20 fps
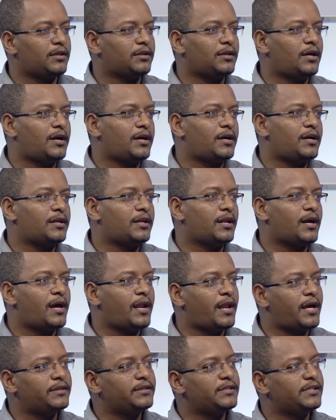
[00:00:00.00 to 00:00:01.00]
آه، آه، الغاء
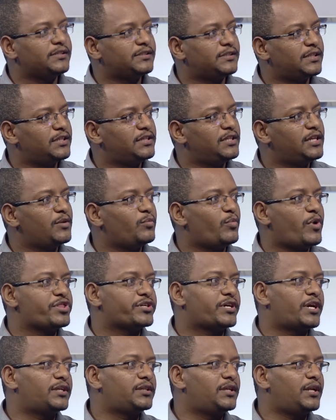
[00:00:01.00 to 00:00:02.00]
الانديه السنه دي
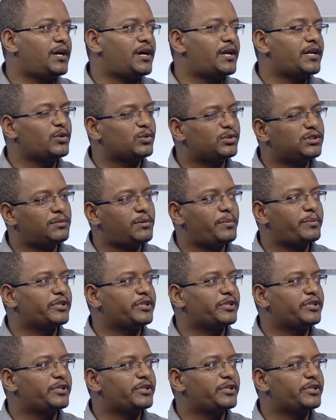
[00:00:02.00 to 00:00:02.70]
المعسكرات الخارجيه انه السبب